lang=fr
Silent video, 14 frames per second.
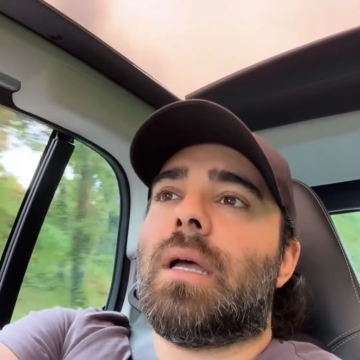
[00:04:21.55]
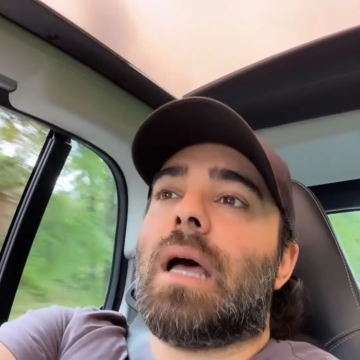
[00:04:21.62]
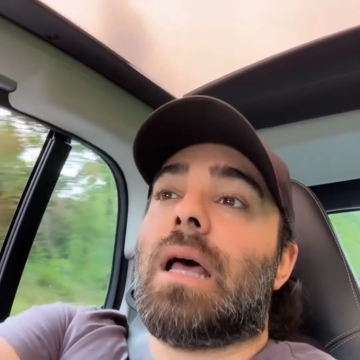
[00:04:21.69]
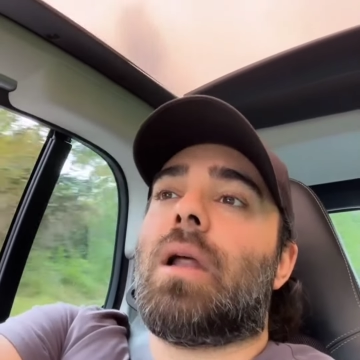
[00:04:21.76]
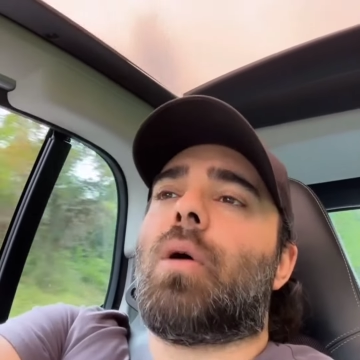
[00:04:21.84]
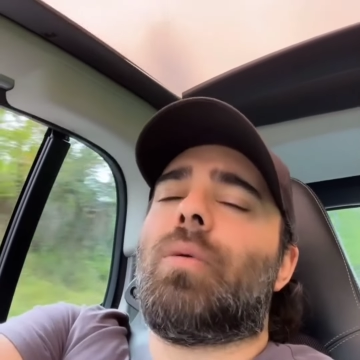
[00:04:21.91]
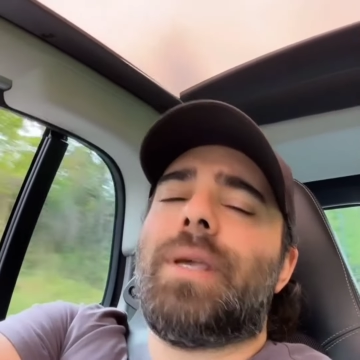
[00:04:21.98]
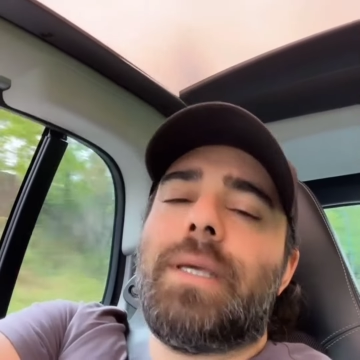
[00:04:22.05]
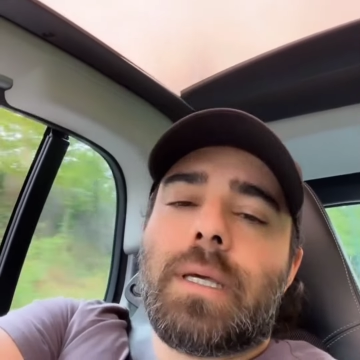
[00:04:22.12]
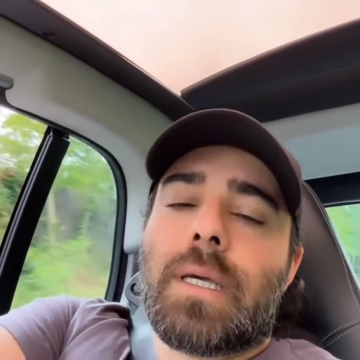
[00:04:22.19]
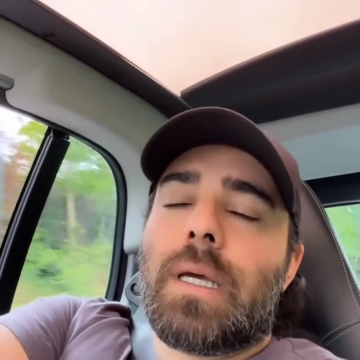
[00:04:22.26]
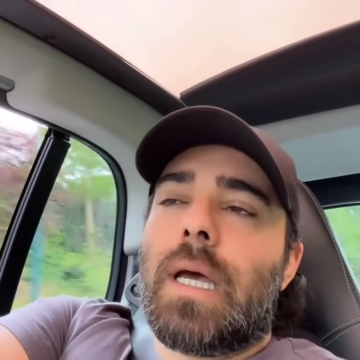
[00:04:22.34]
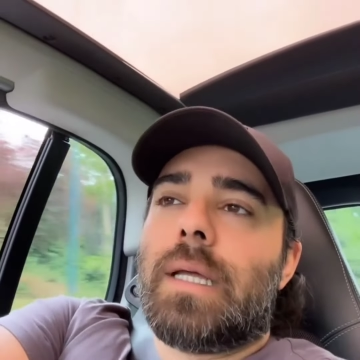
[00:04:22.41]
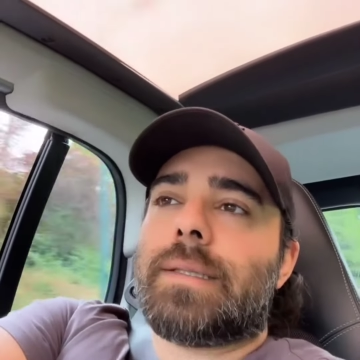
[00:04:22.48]
Alors oui,
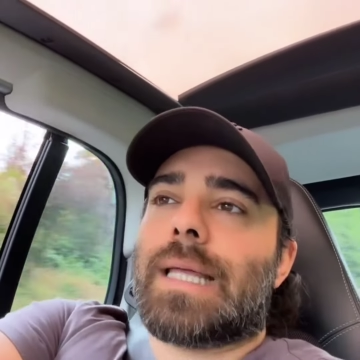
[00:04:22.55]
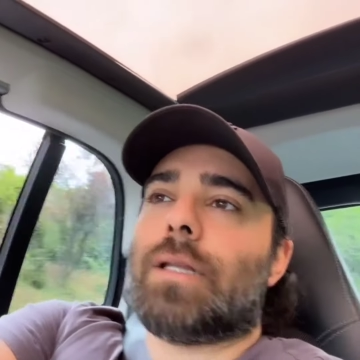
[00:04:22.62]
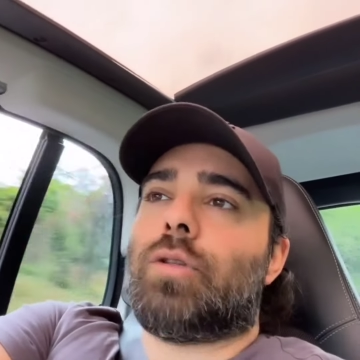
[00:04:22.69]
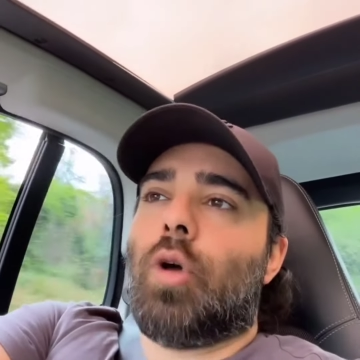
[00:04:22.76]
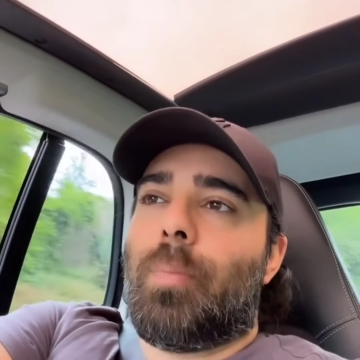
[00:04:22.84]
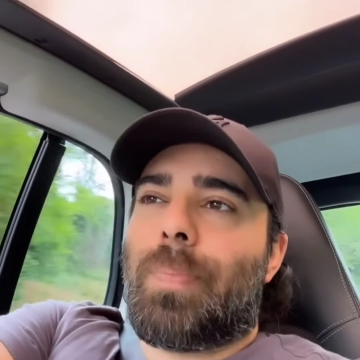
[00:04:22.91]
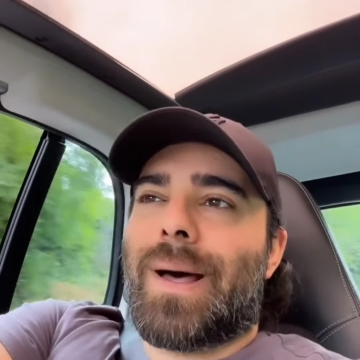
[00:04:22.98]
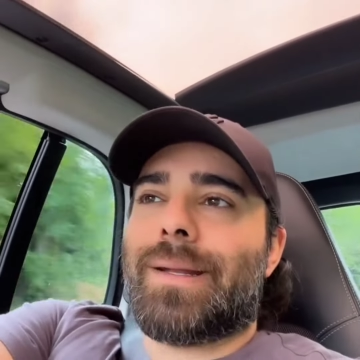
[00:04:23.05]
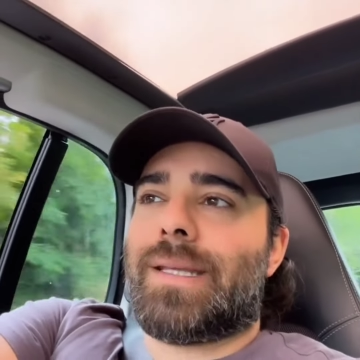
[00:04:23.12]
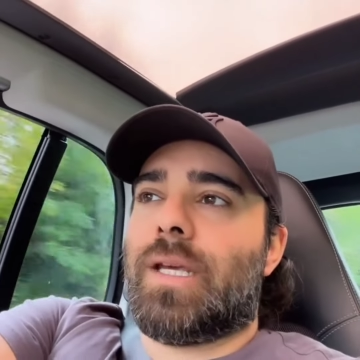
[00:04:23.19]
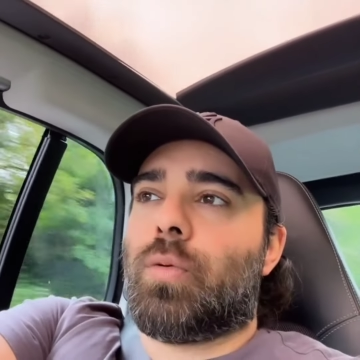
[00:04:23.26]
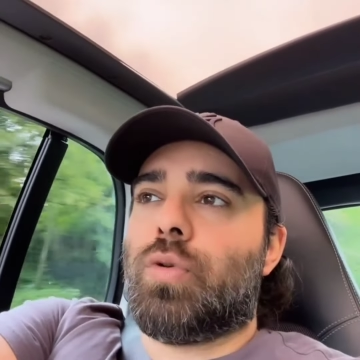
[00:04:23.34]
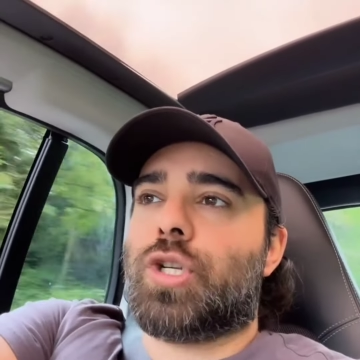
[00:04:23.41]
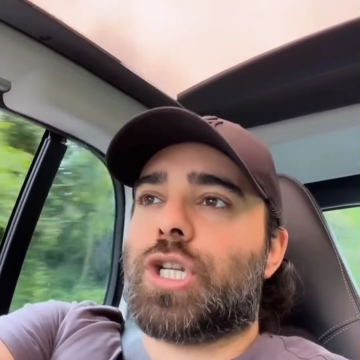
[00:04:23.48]
t'as deux pannes qui
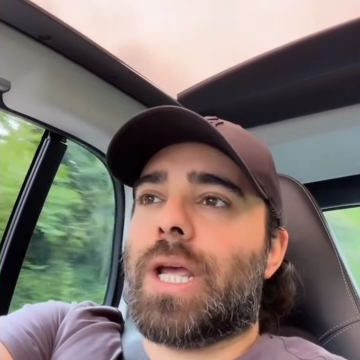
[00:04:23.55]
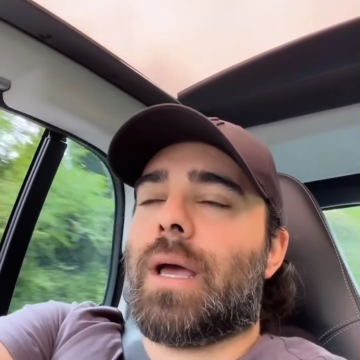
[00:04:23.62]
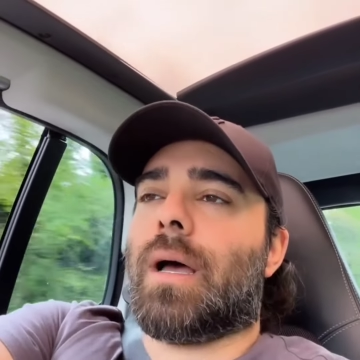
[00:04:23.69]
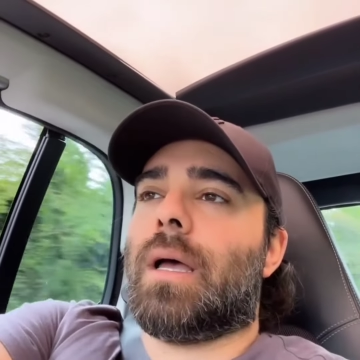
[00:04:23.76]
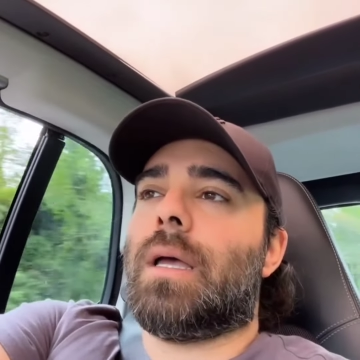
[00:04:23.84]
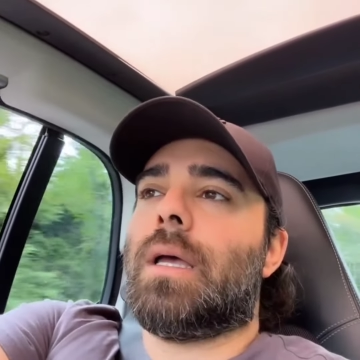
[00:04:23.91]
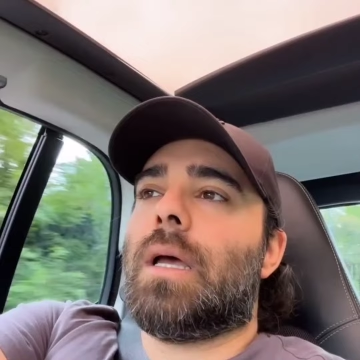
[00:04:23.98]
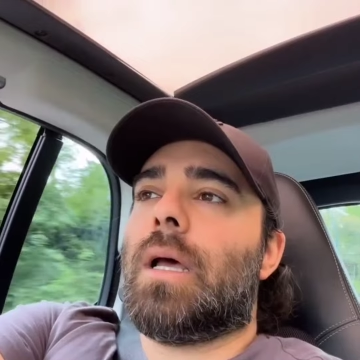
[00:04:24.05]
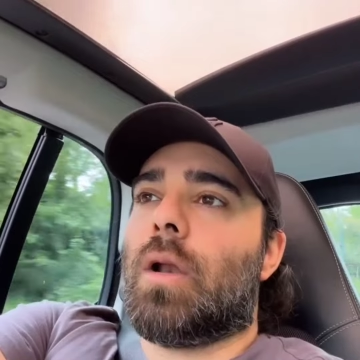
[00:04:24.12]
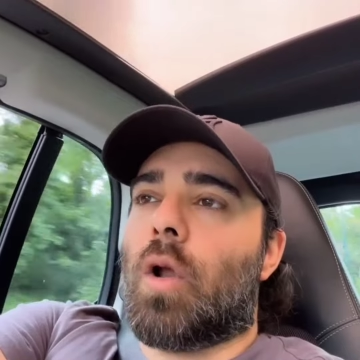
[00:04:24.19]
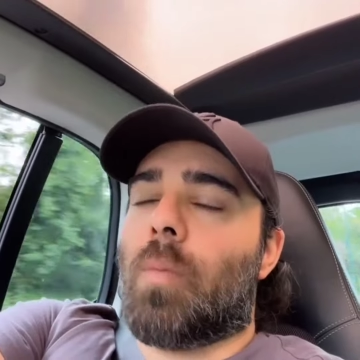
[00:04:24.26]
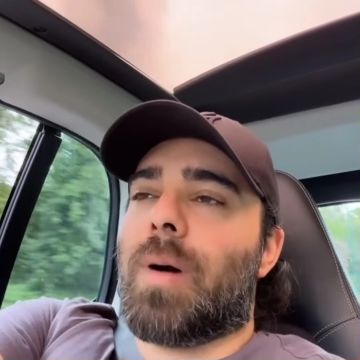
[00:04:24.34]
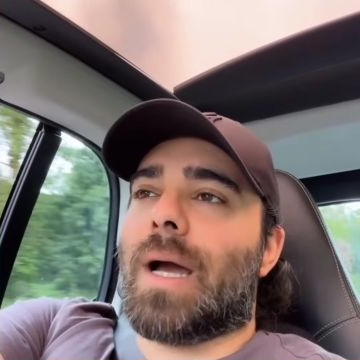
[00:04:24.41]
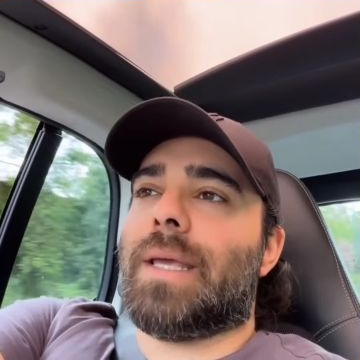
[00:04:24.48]
coûtent cher
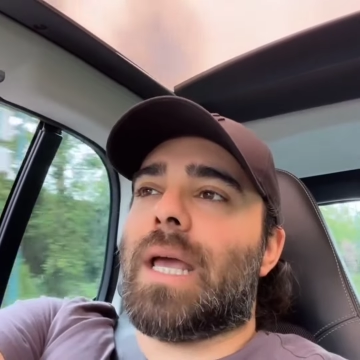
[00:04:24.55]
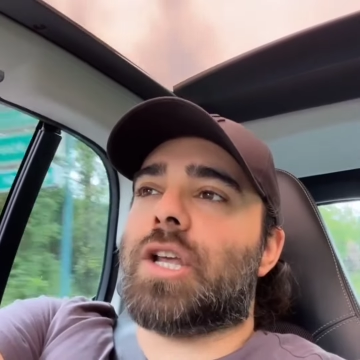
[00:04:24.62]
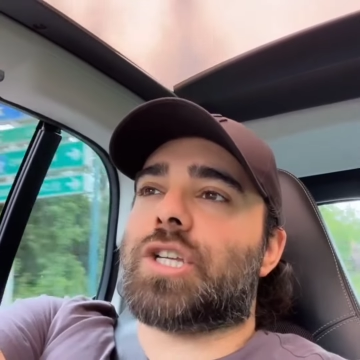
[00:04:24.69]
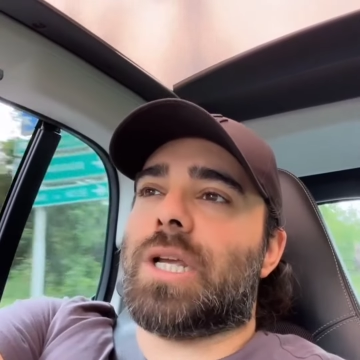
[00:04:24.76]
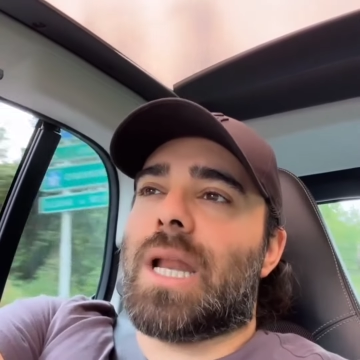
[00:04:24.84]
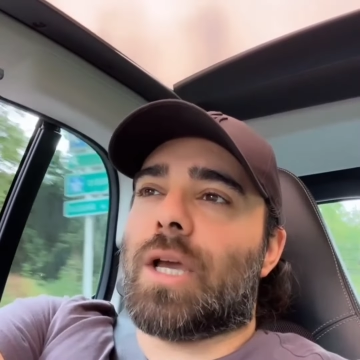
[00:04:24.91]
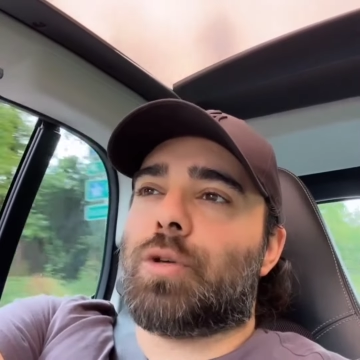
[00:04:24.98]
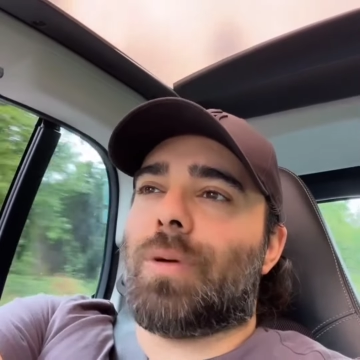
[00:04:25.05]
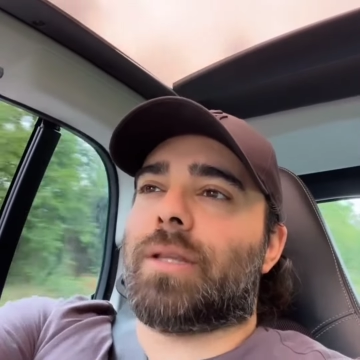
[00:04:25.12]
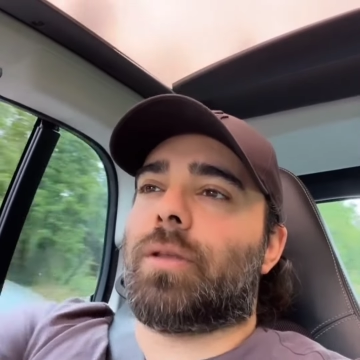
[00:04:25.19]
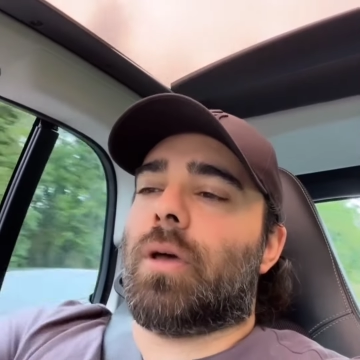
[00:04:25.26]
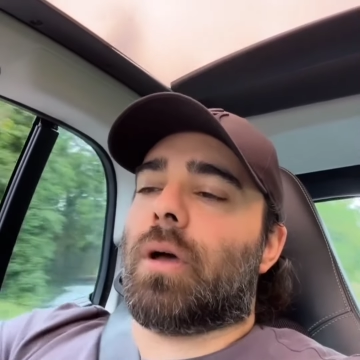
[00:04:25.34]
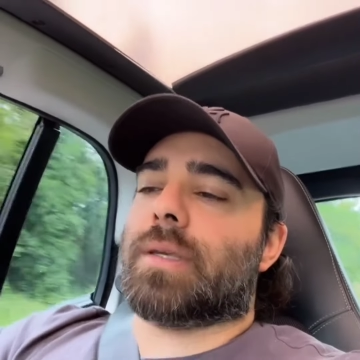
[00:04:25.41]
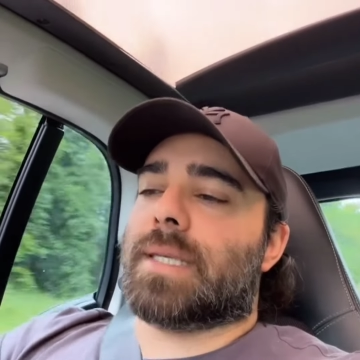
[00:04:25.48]
l'embrayage et
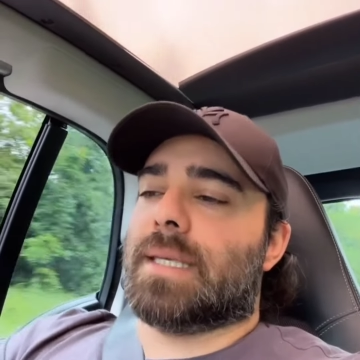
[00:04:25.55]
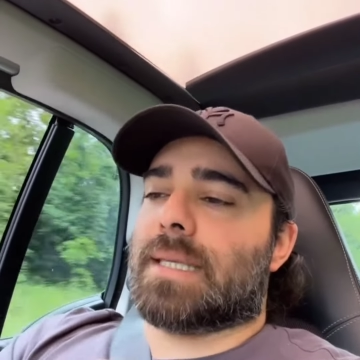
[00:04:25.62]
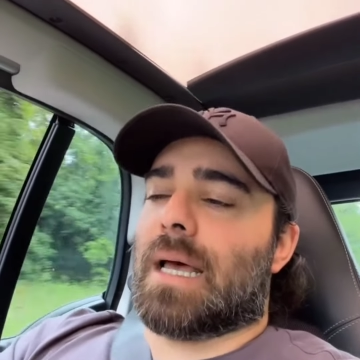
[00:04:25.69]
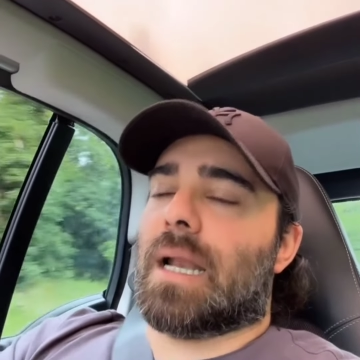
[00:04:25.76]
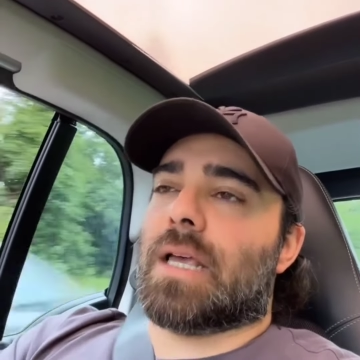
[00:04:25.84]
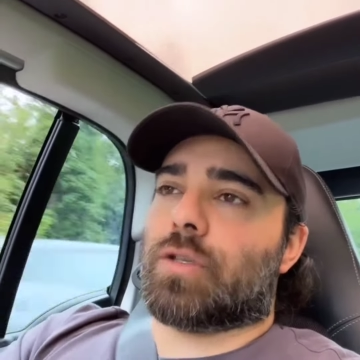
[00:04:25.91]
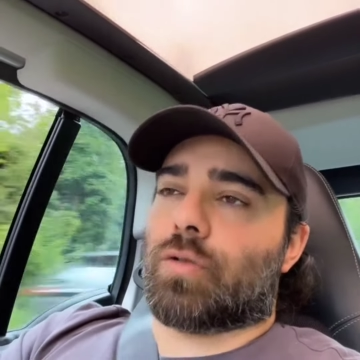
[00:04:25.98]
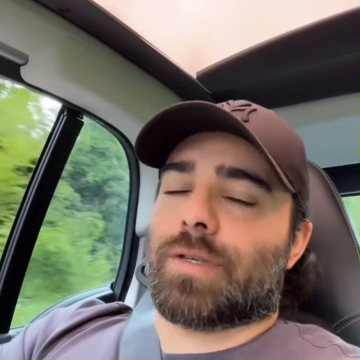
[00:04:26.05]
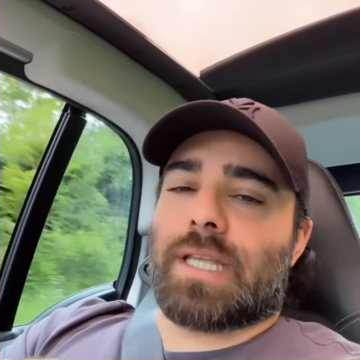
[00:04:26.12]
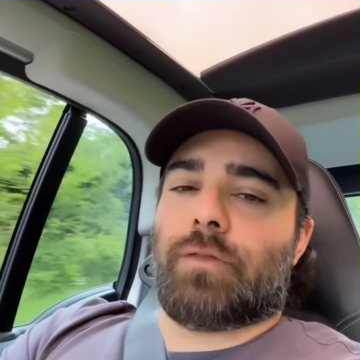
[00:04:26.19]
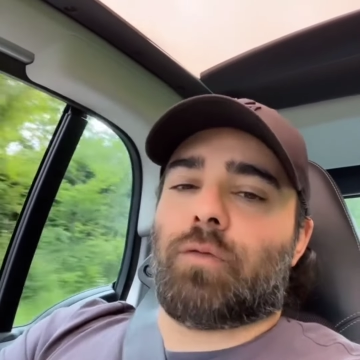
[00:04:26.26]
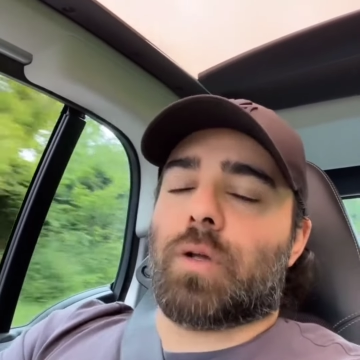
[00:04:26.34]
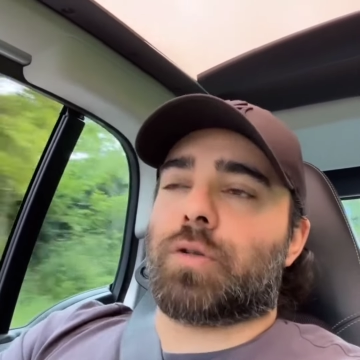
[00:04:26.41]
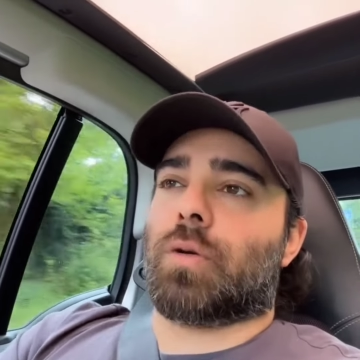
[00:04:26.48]
l'accuateur, c'est ça là sur cette
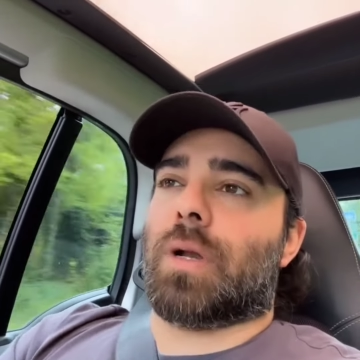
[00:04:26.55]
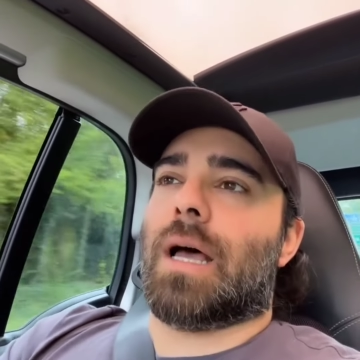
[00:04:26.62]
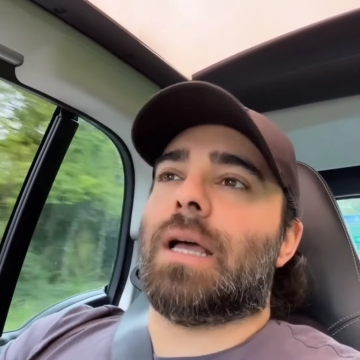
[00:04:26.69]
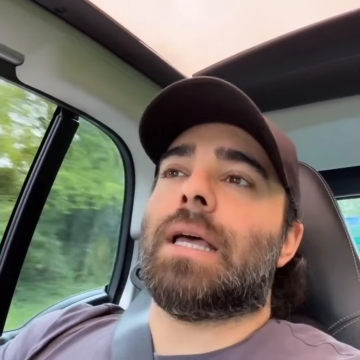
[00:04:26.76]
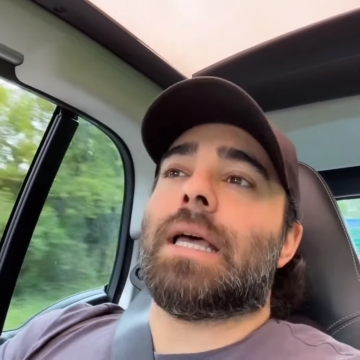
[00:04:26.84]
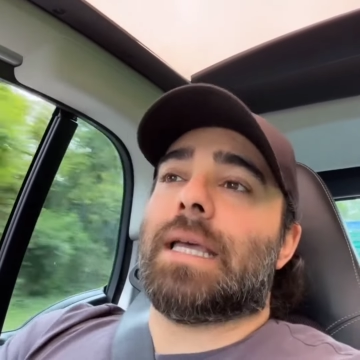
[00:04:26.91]
voiture là,